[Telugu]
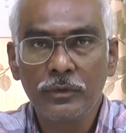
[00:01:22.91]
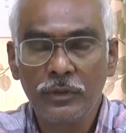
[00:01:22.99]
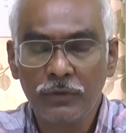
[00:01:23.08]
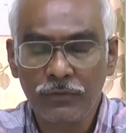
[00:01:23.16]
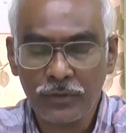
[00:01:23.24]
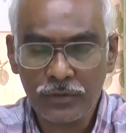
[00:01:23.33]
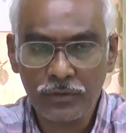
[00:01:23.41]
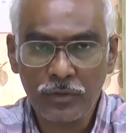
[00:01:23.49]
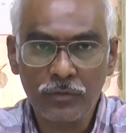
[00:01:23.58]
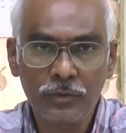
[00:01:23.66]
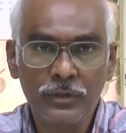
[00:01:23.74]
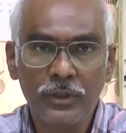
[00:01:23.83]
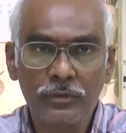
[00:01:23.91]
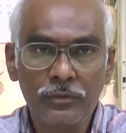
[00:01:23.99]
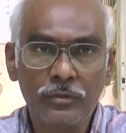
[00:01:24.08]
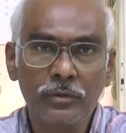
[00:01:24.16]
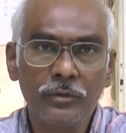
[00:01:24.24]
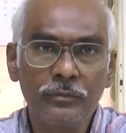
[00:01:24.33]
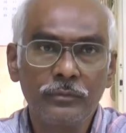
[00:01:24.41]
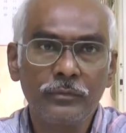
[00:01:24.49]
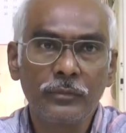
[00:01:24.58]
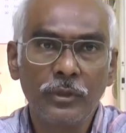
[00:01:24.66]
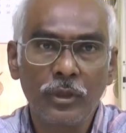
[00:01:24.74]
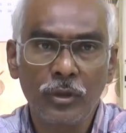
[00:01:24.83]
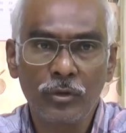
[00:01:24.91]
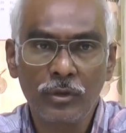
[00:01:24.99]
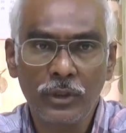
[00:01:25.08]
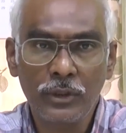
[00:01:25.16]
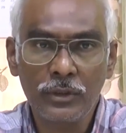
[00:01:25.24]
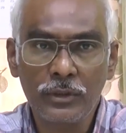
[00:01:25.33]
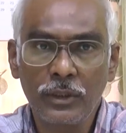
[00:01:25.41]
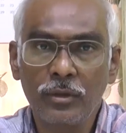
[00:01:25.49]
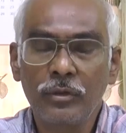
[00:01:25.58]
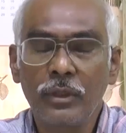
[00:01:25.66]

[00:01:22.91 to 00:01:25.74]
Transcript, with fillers: ఇది ఫస్ట్ రౌండ్ చేస్తున్నాం రెండో తారీఖు నుంచి ఐదో